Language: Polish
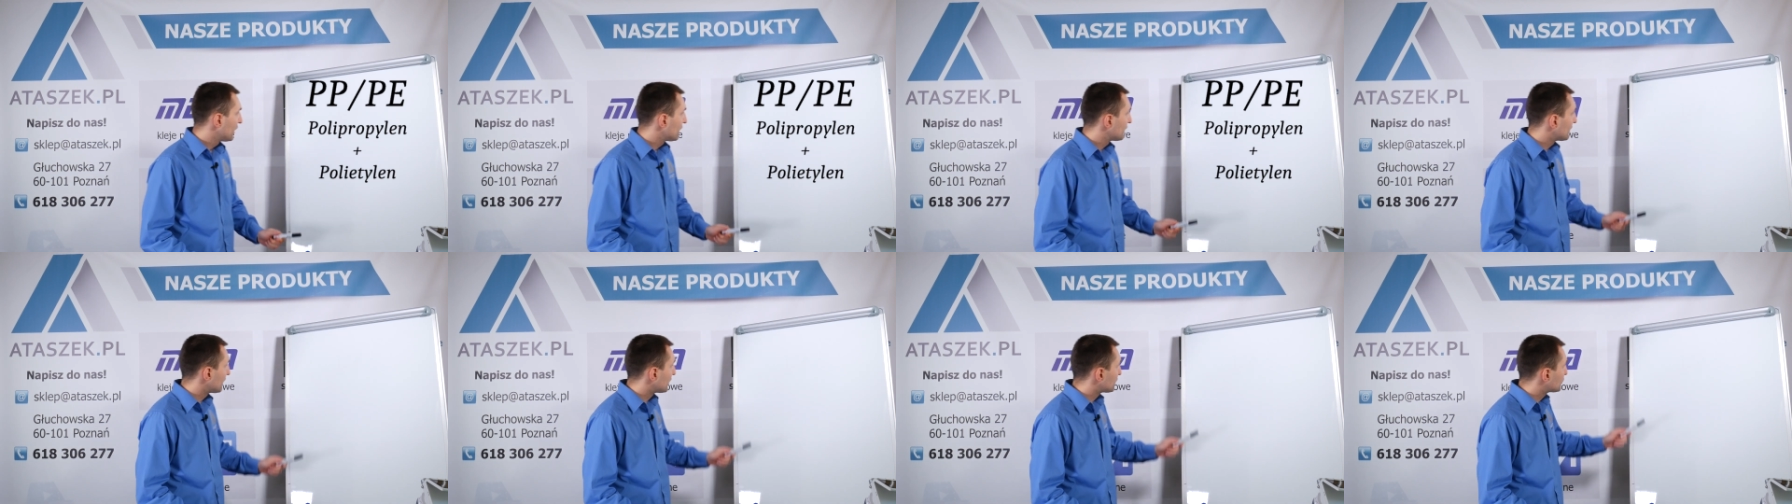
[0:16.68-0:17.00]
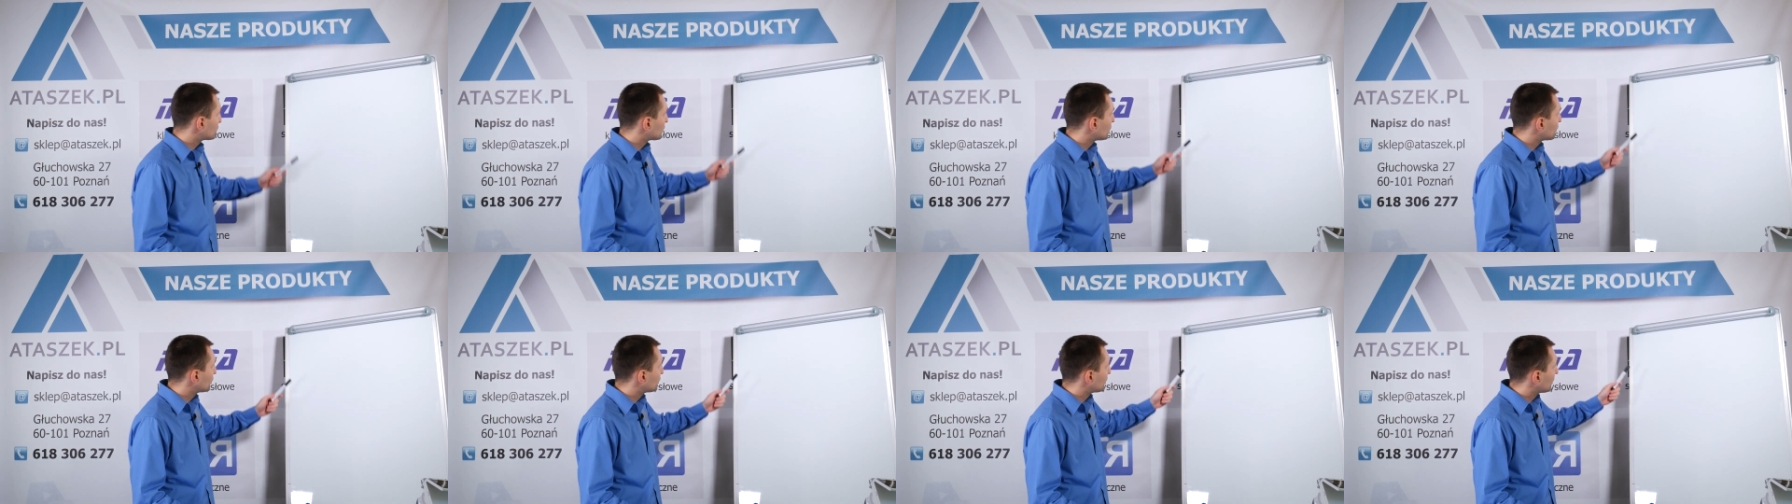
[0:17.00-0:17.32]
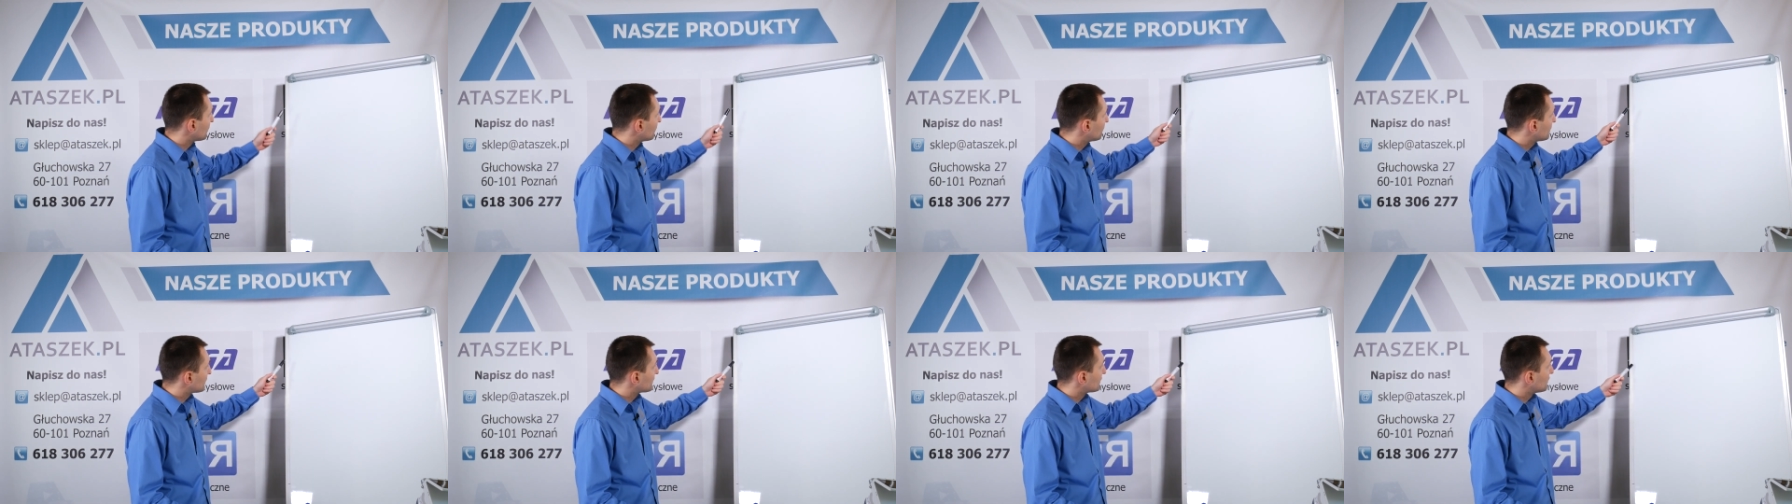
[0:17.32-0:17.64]

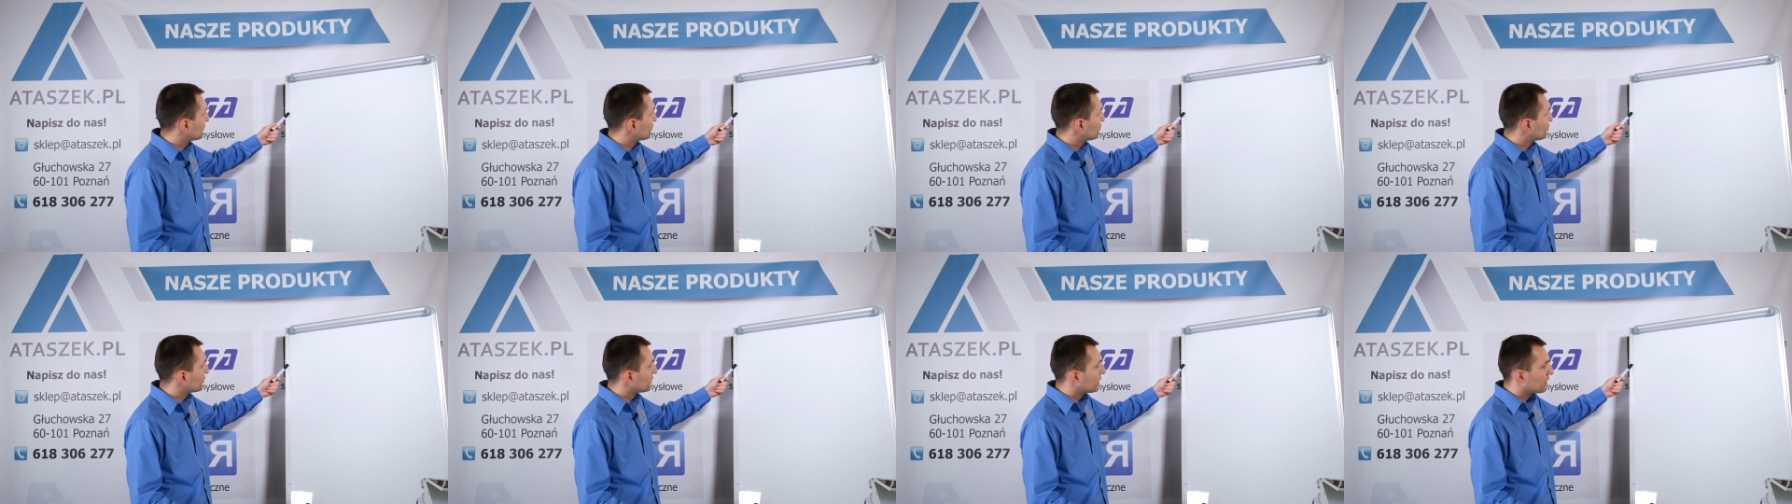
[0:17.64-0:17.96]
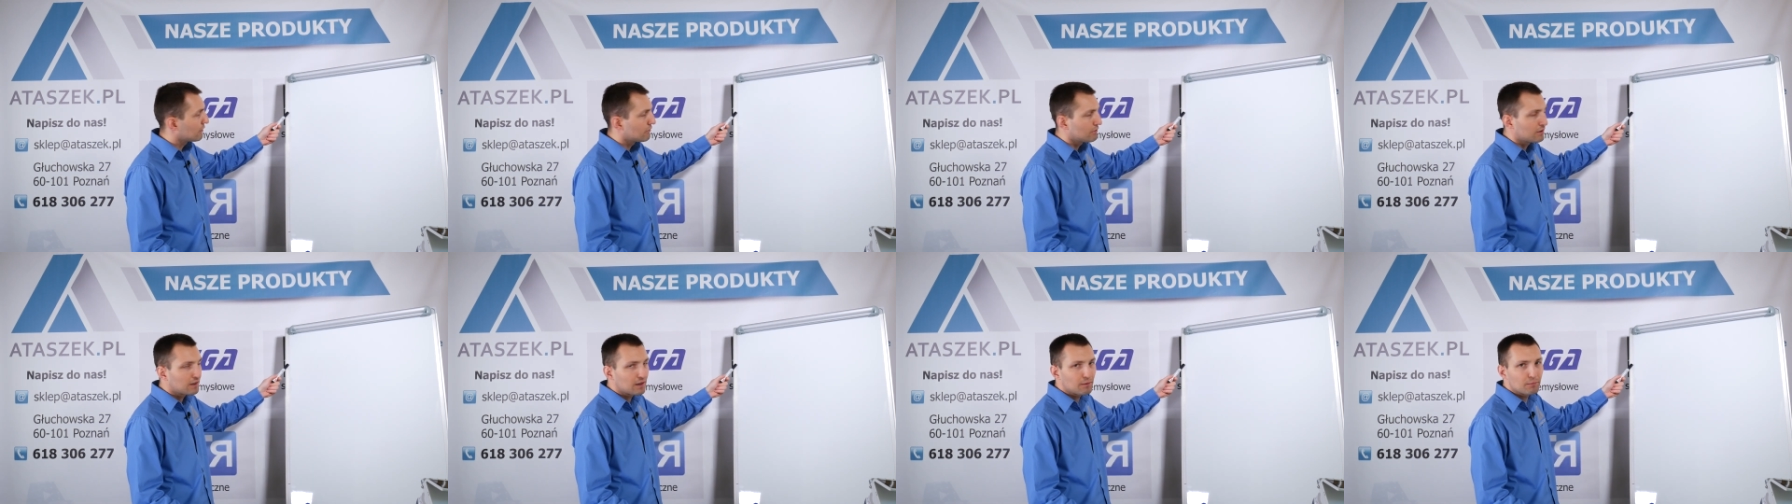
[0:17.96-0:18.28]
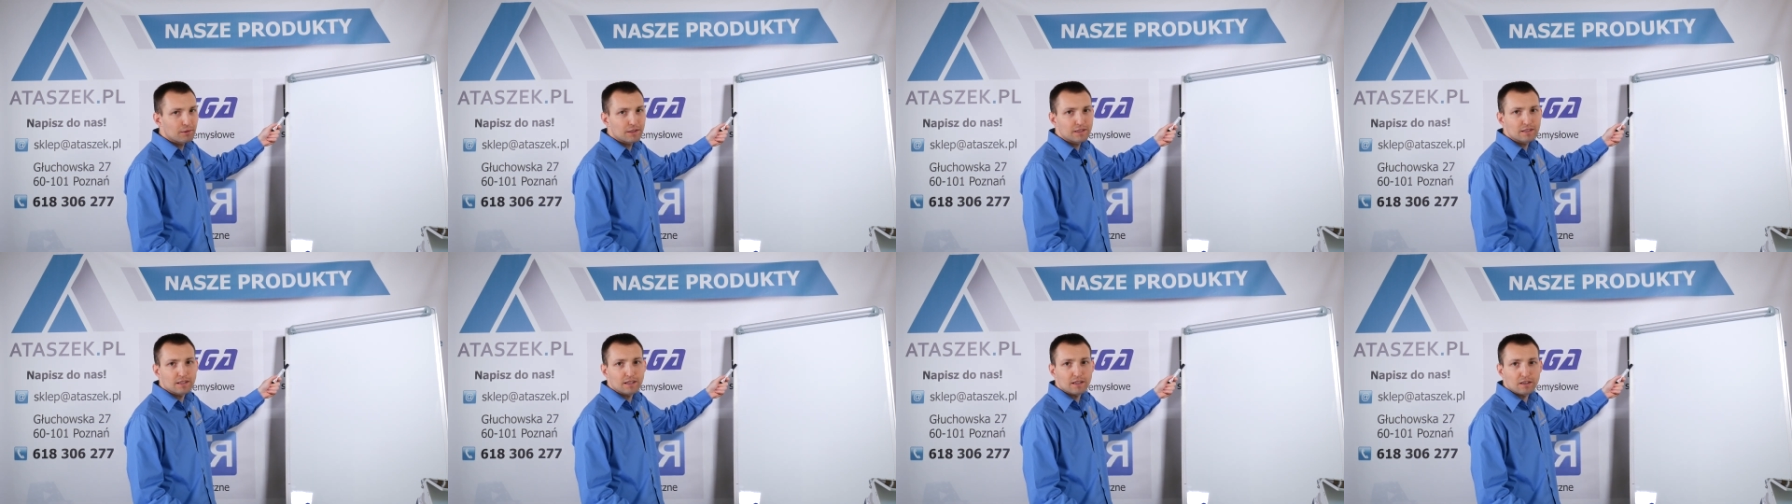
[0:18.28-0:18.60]
Najczęściej występuje w
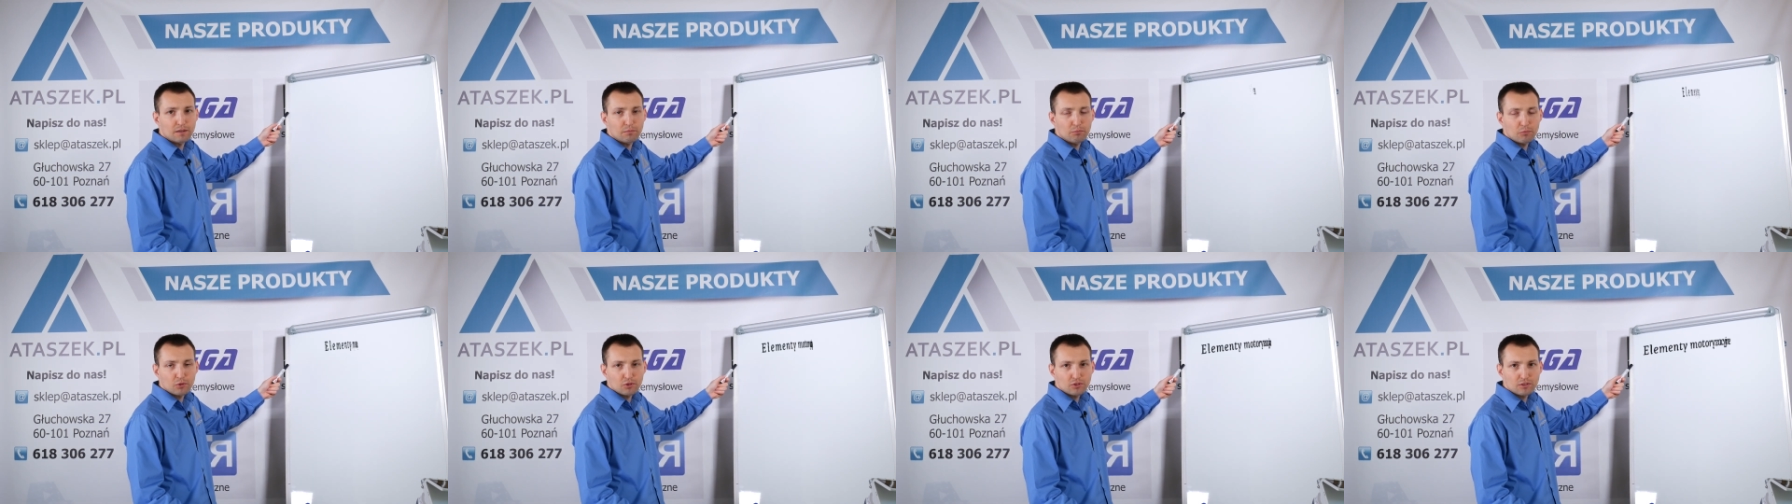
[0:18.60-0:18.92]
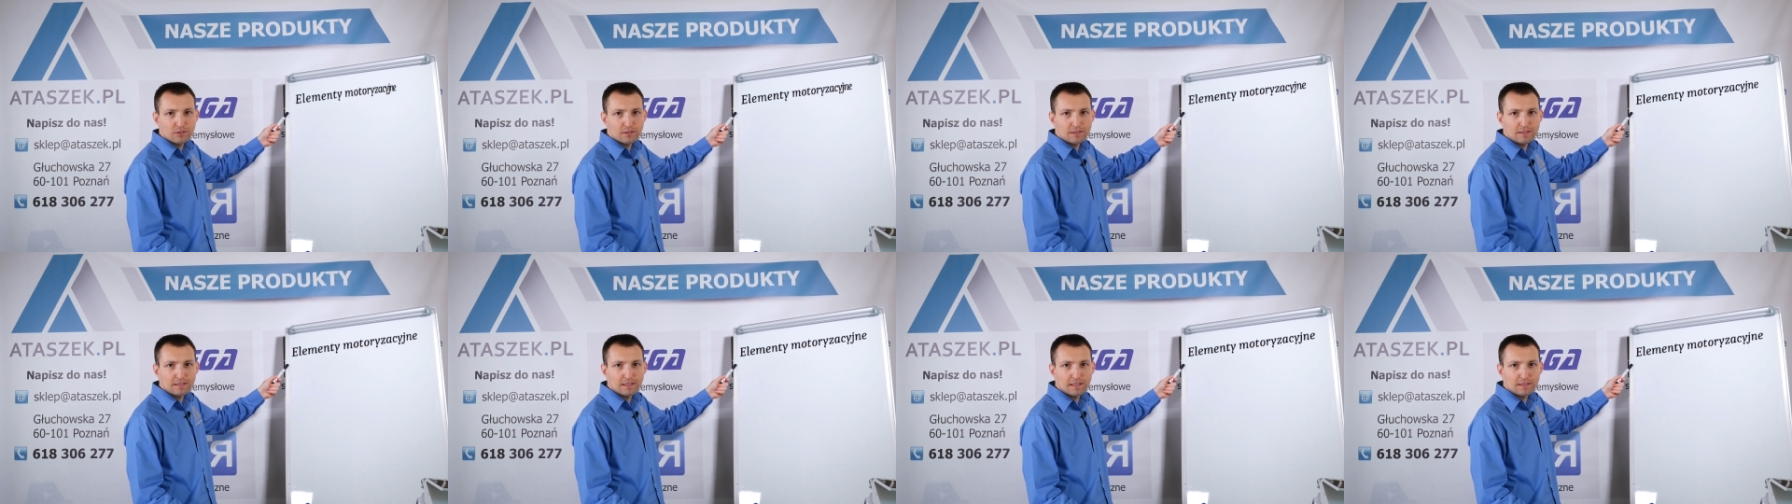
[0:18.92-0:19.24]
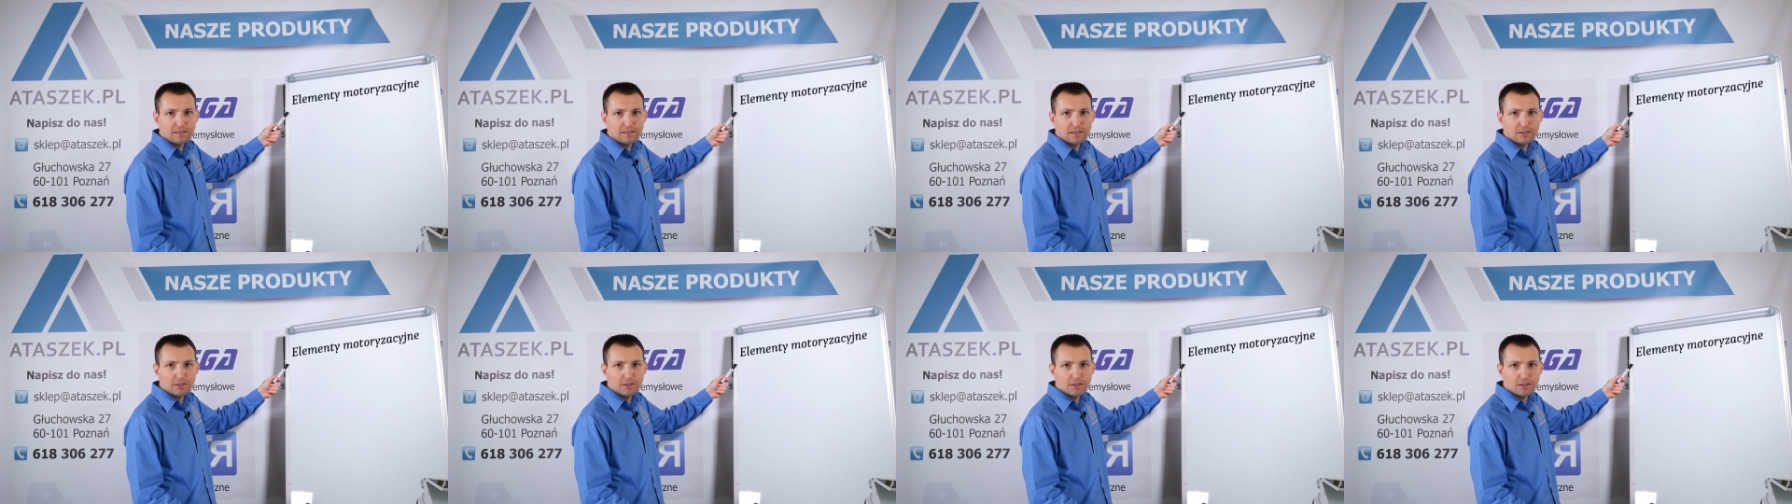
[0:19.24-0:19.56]
elementach
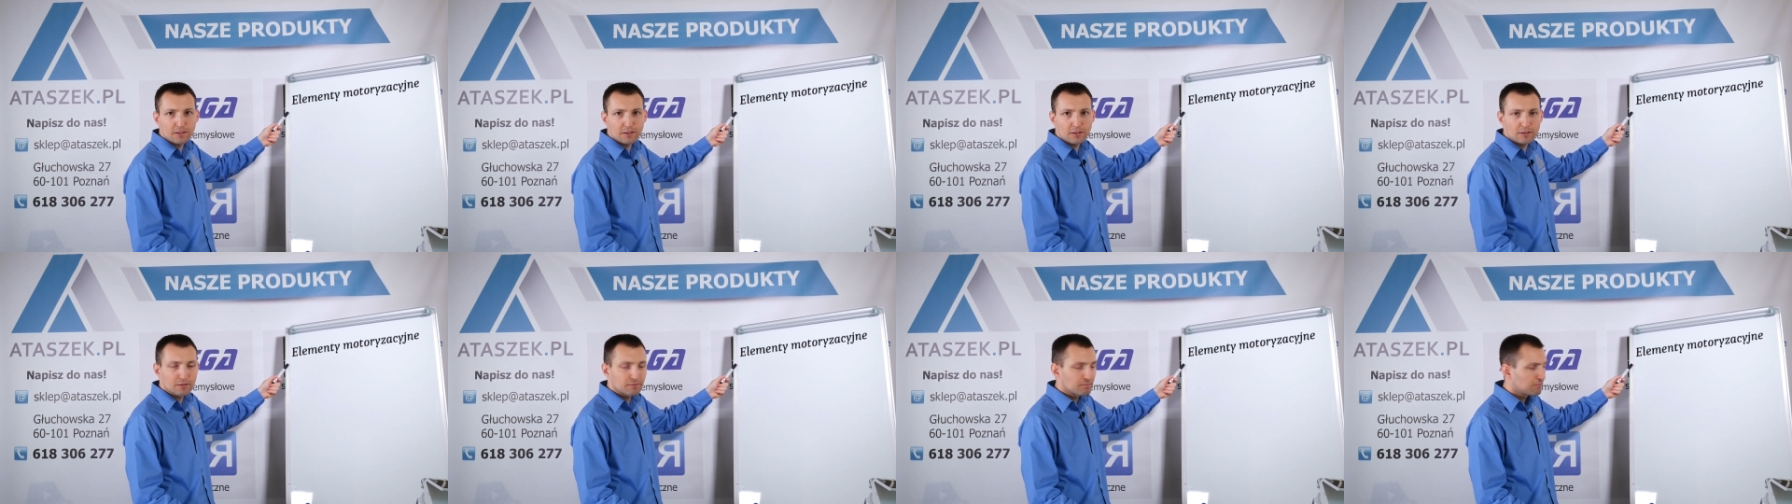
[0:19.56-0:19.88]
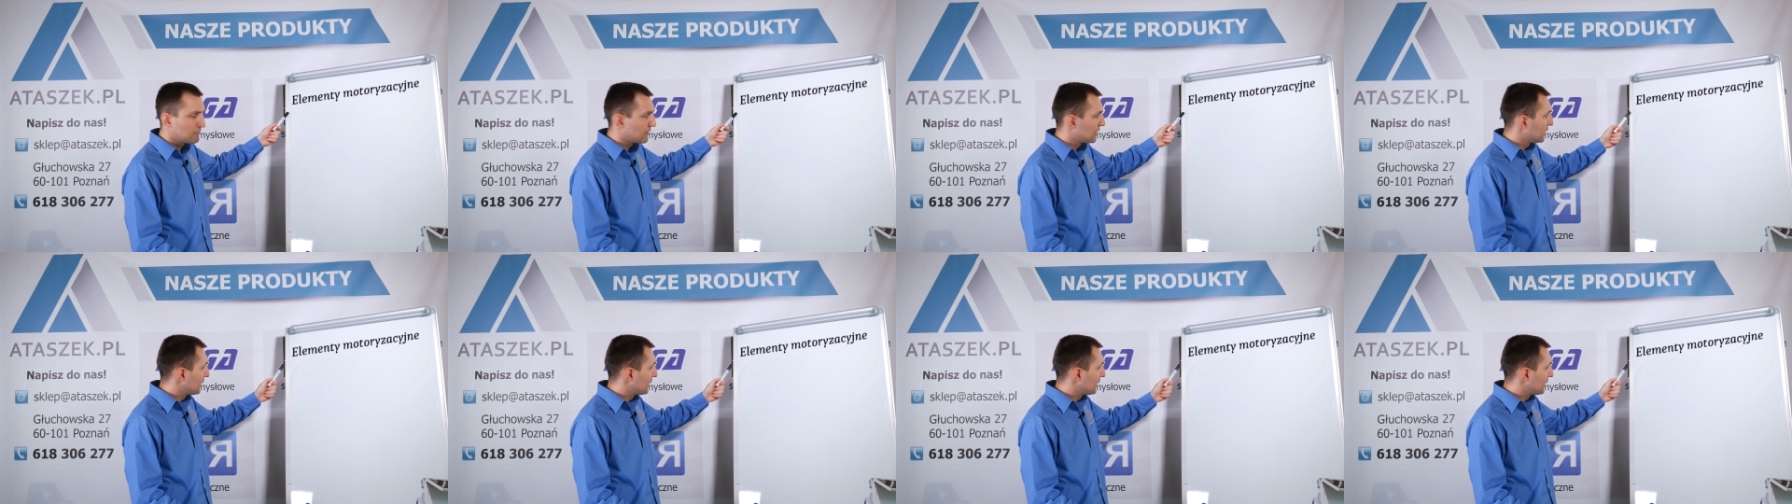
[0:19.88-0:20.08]
motoryzacyjnych,